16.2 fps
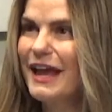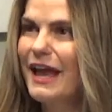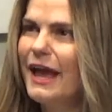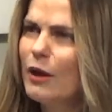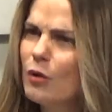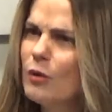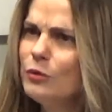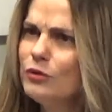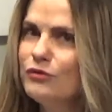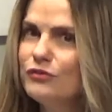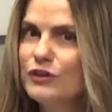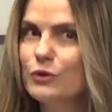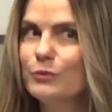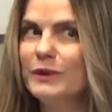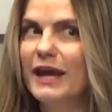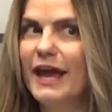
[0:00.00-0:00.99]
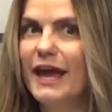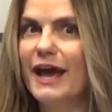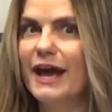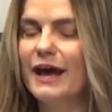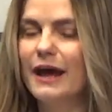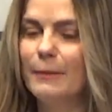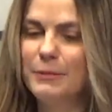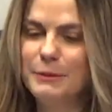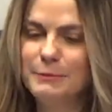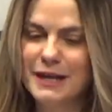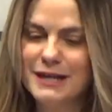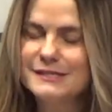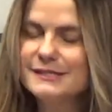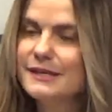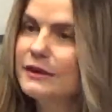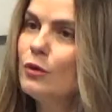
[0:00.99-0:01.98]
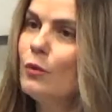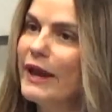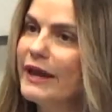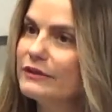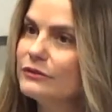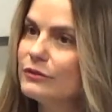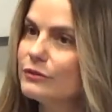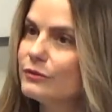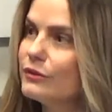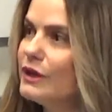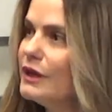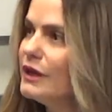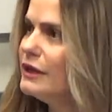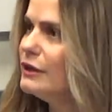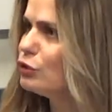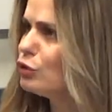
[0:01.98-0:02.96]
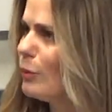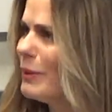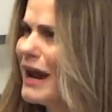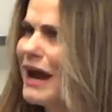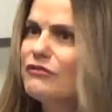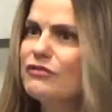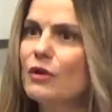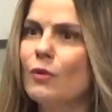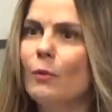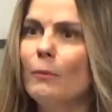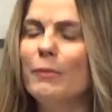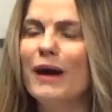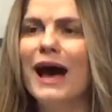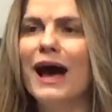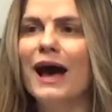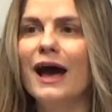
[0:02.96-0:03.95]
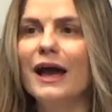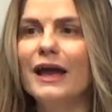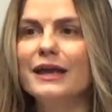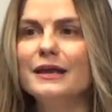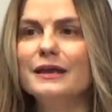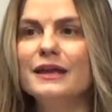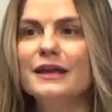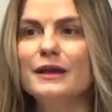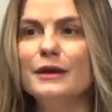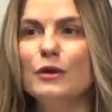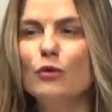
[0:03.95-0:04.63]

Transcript: É como no filme, né? A, a, primeira cena eu entro e eu tô brava com o pai. Uhum.